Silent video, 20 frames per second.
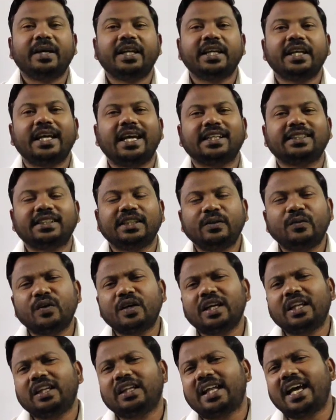మరి అసలు
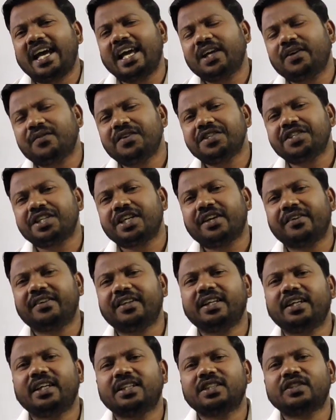ఒక లాంగ్వేజ్ ఏ
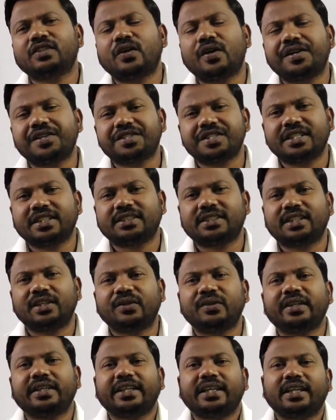విధంగా స్టార్ట్
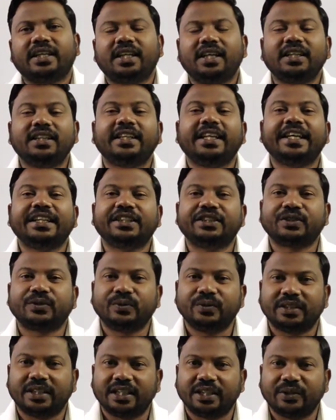చేస్తారు ఎలా
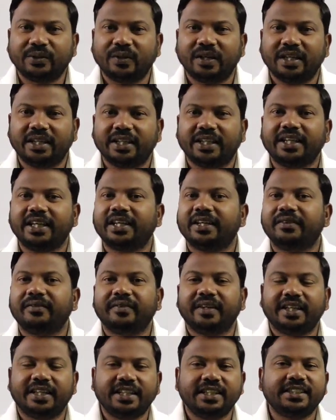నేర్చుకుంటారు అంటే
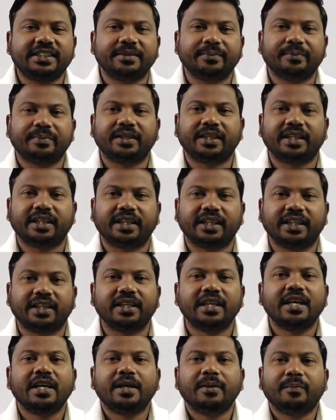వెరీ సింపుల్ అండి
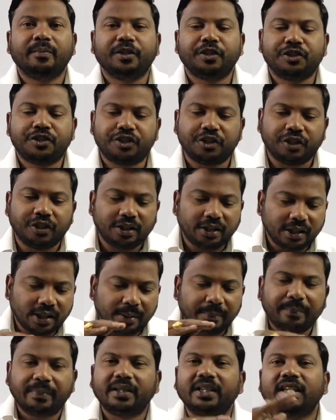మీరు చిన్న
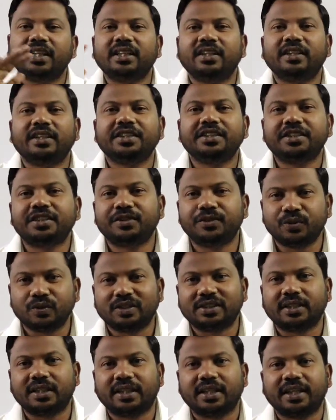పిల్లల నుంచి
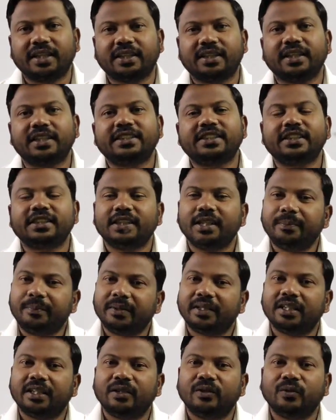చూసినట్లయితే చిన్న
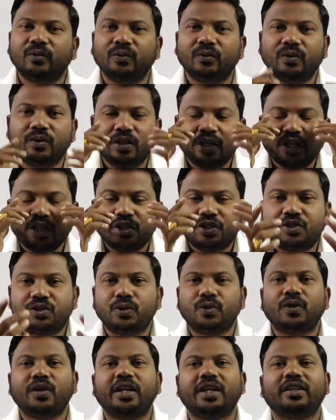పిల్లలు
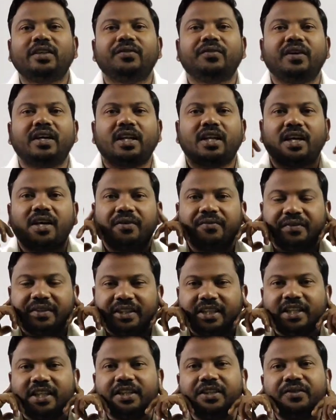చూడడం ద్వారా
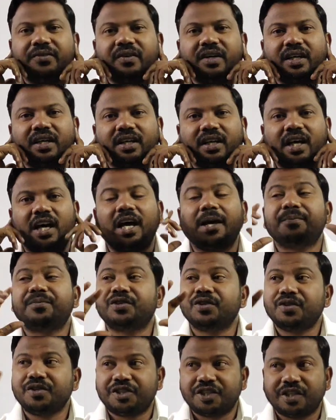వినడం ద్వారా
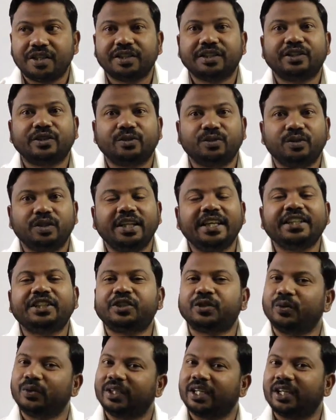అబ్జర్వ్ చేస్తూ
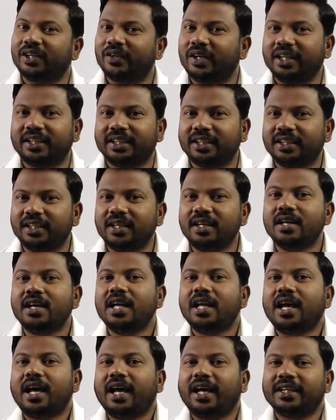నేర్చుకుంటారు అంతేనా
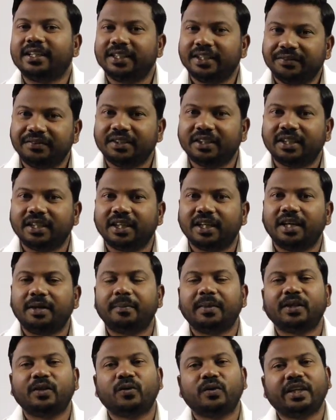అదేవిధంగా
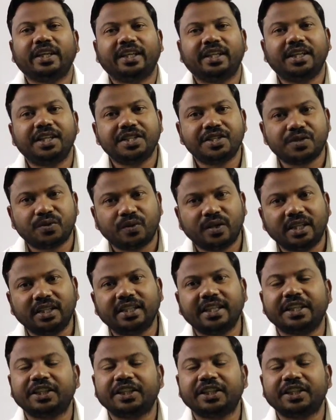మనం ఇంగ్లీష్ కూడా